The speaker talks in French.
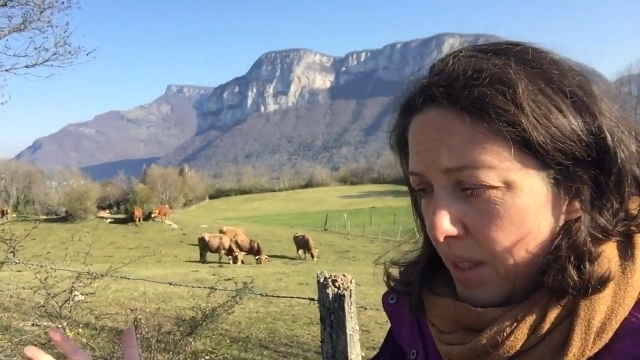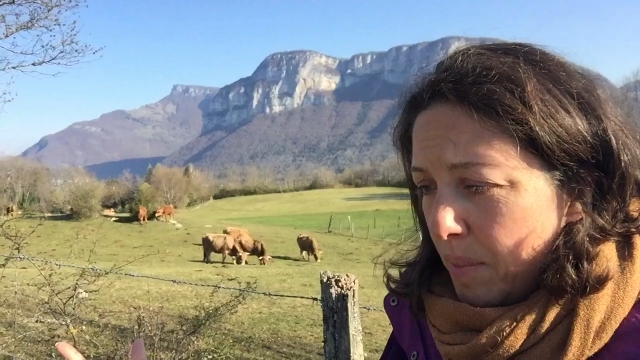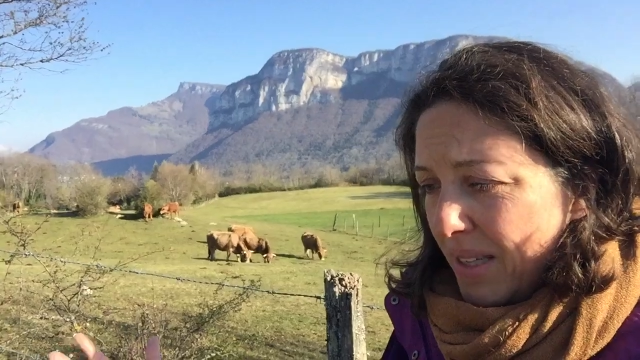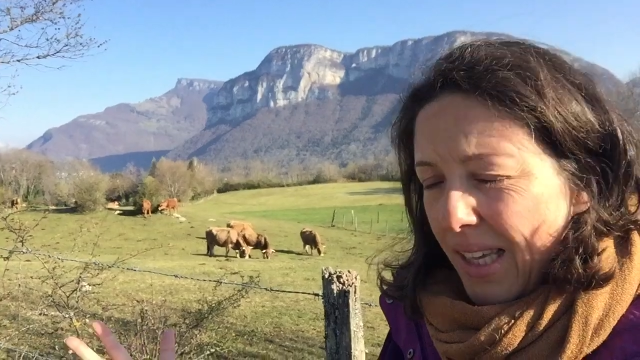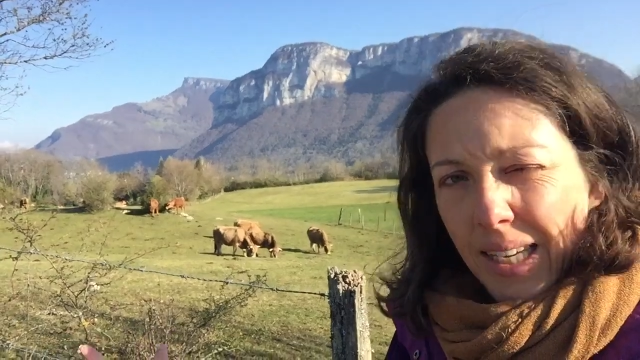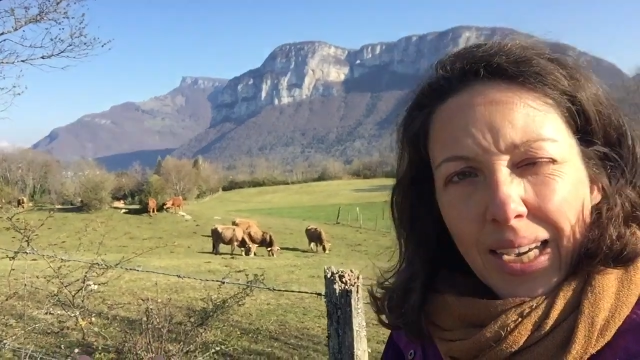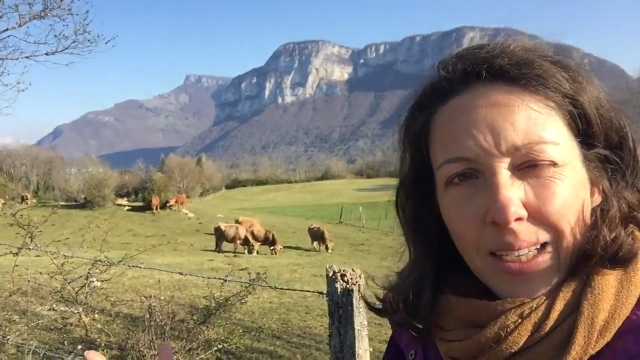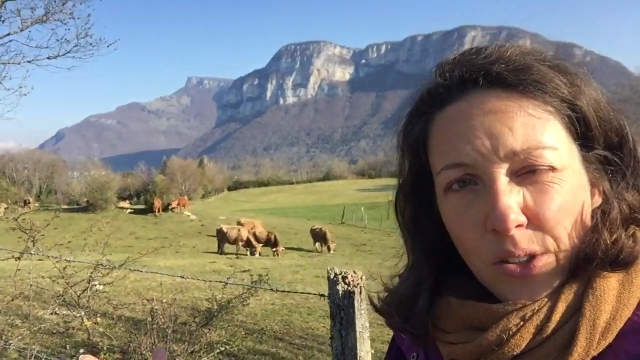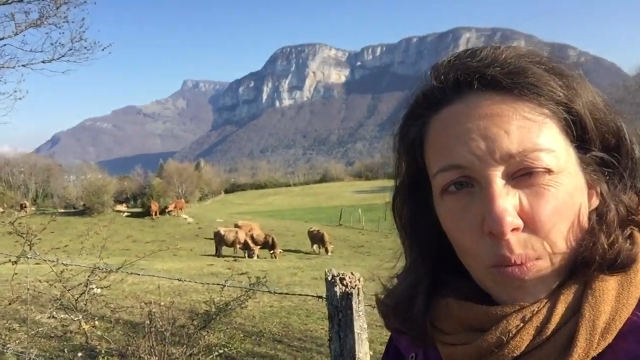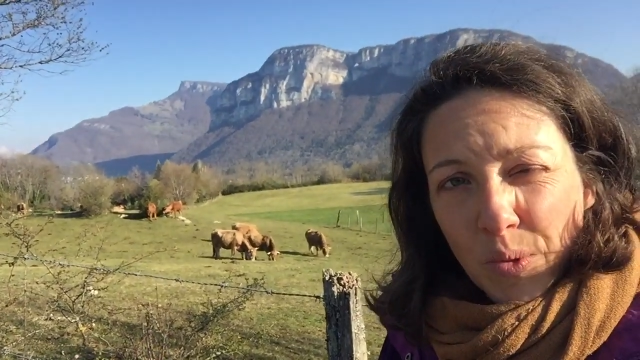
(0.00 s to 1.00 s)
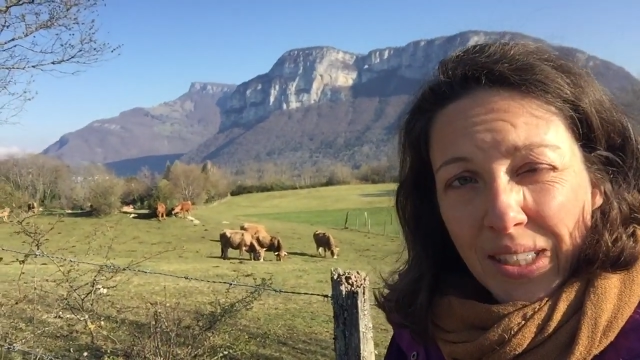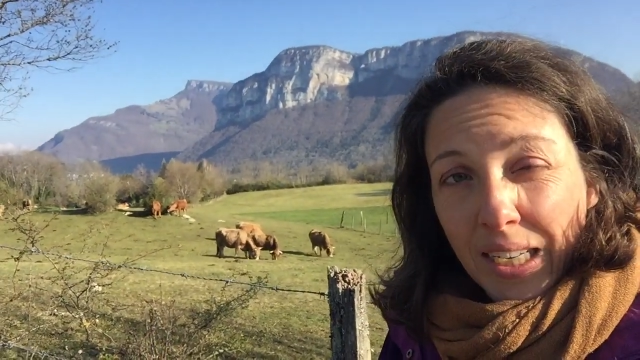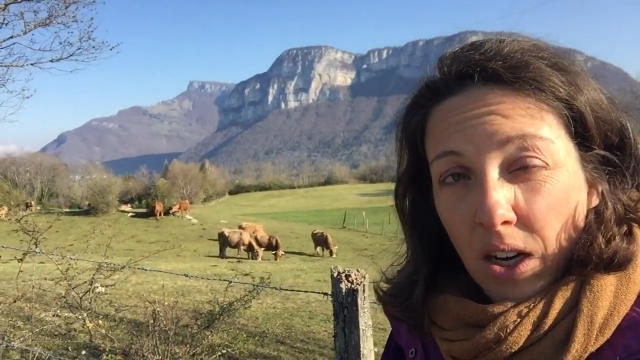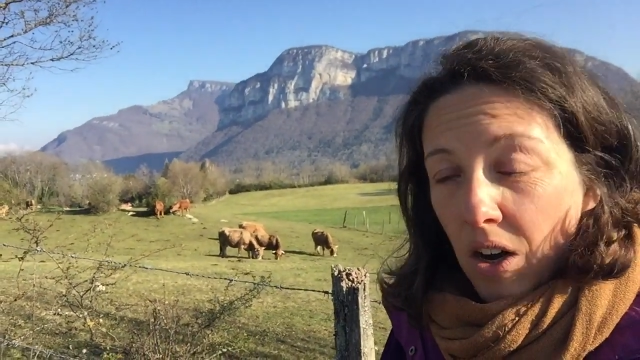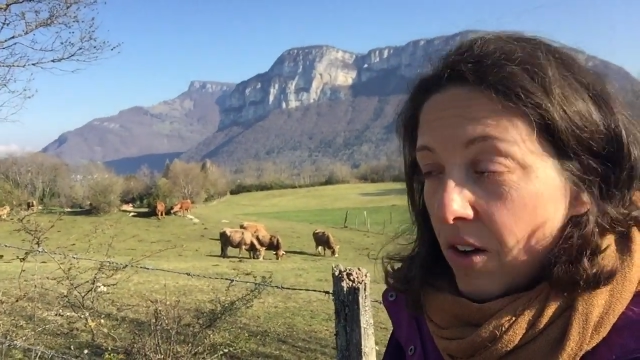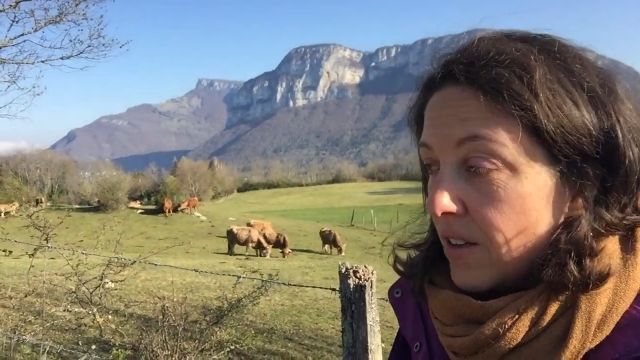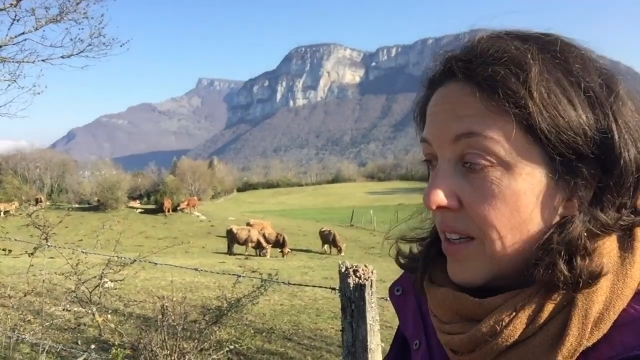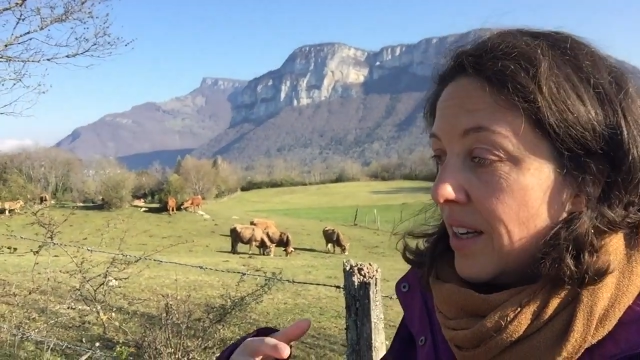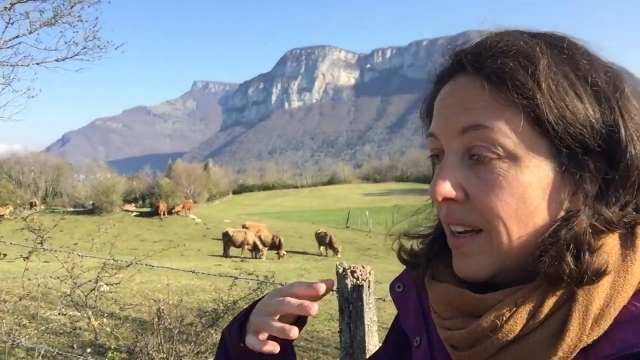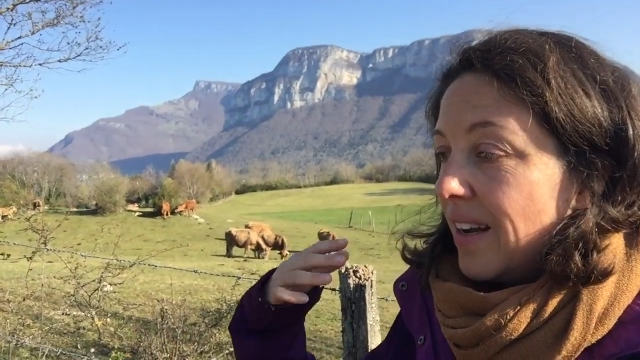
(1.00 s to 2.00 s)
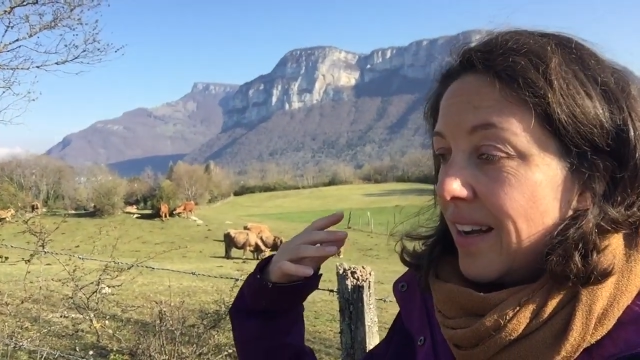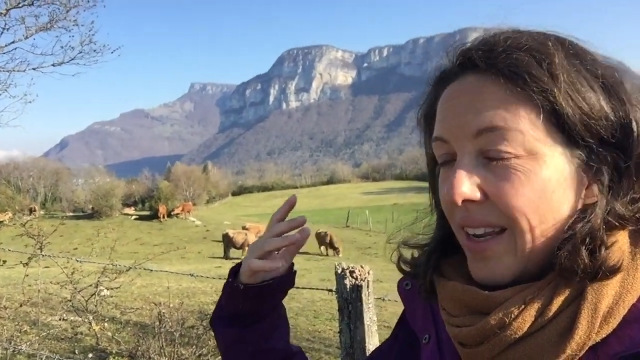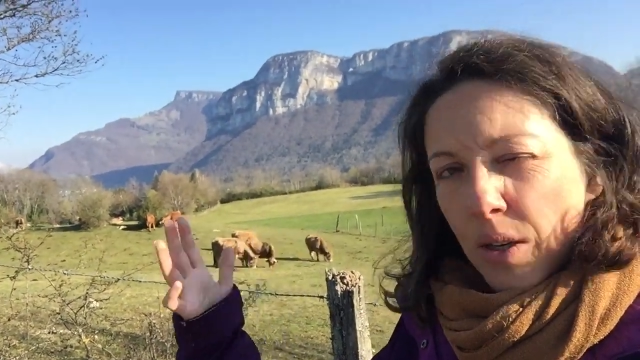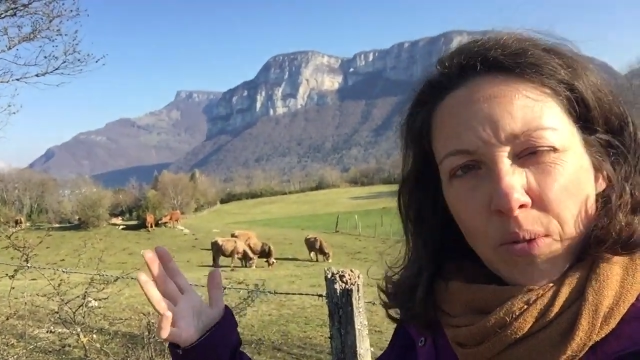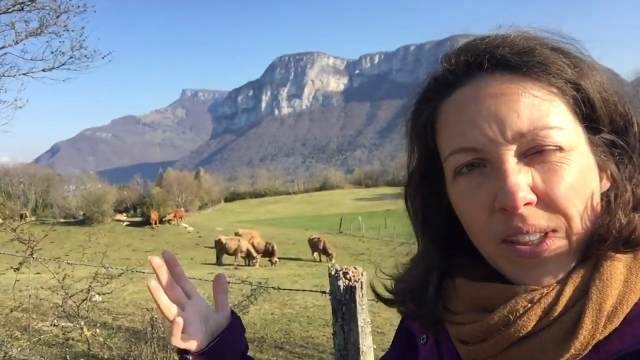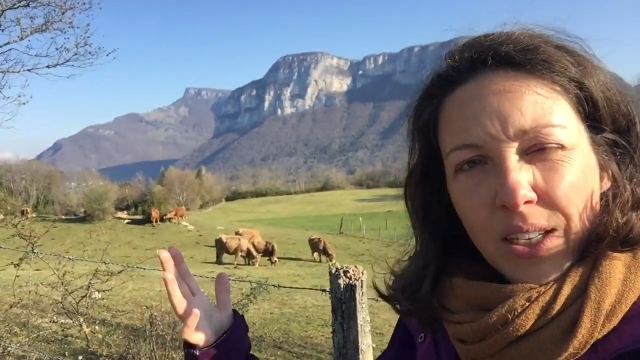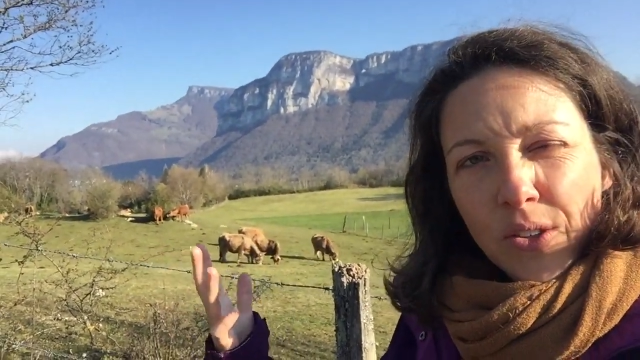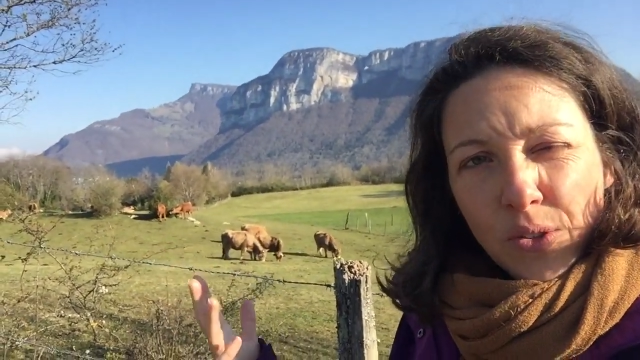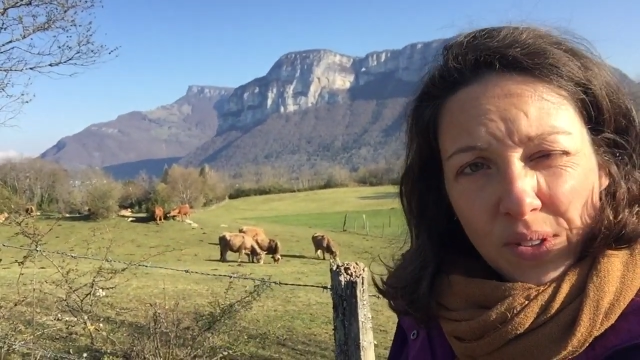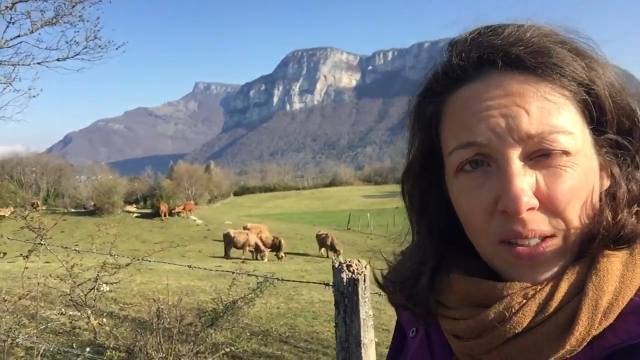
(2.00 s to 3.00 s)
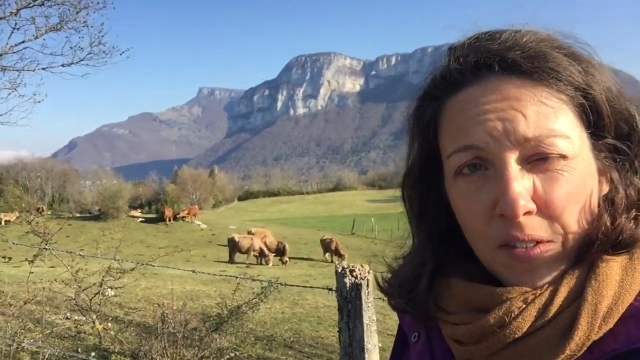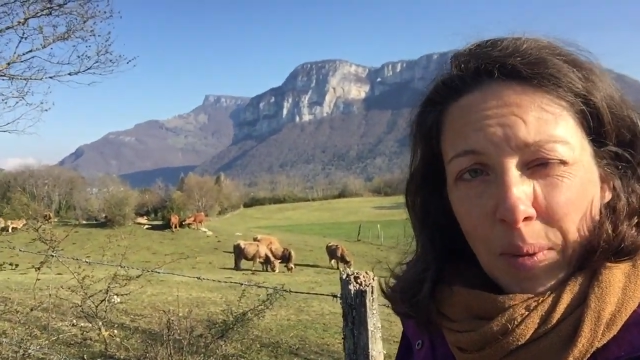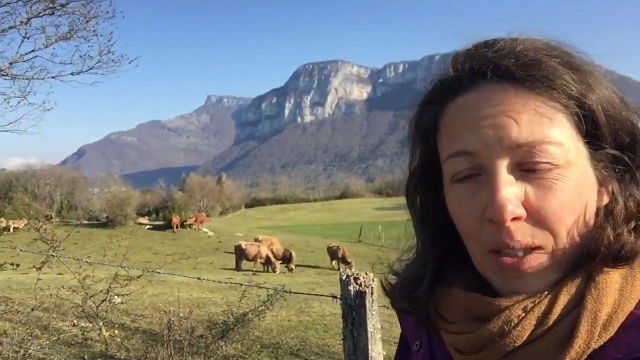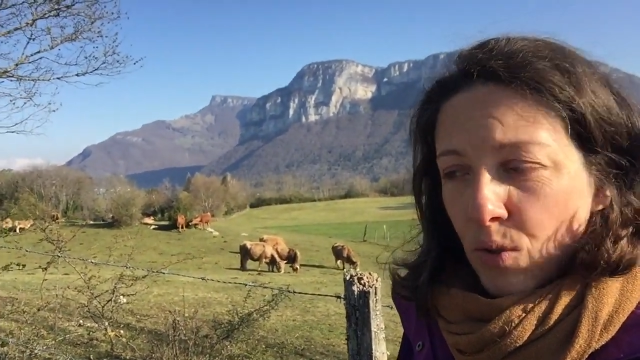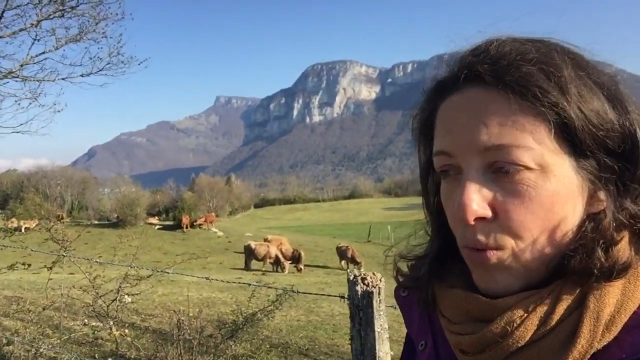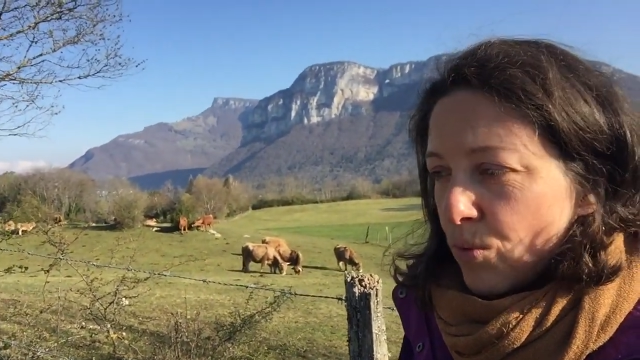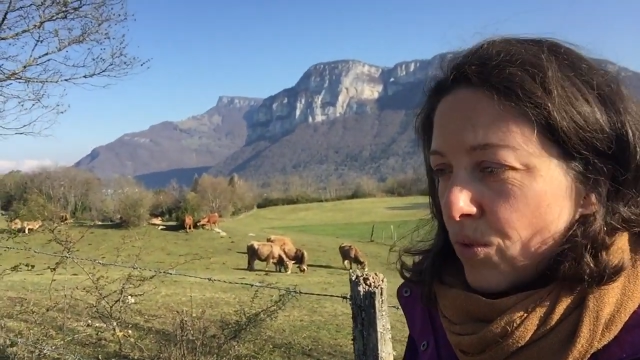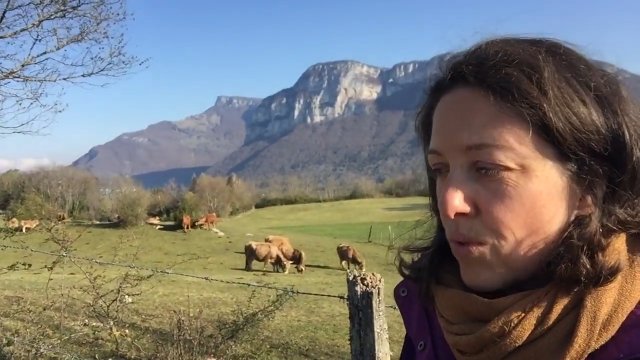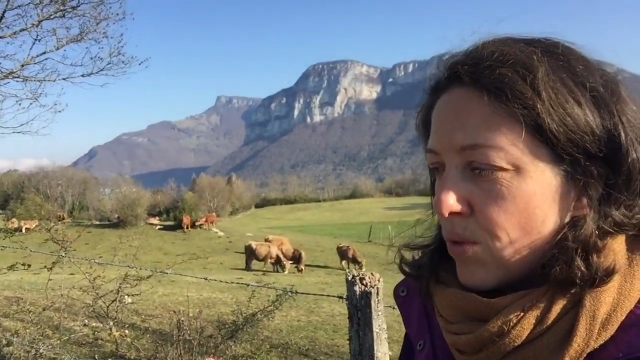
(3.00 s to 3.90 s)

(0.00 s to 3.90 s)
et eh ben ça crée dans mon décor les conséquences de cette vibration doute.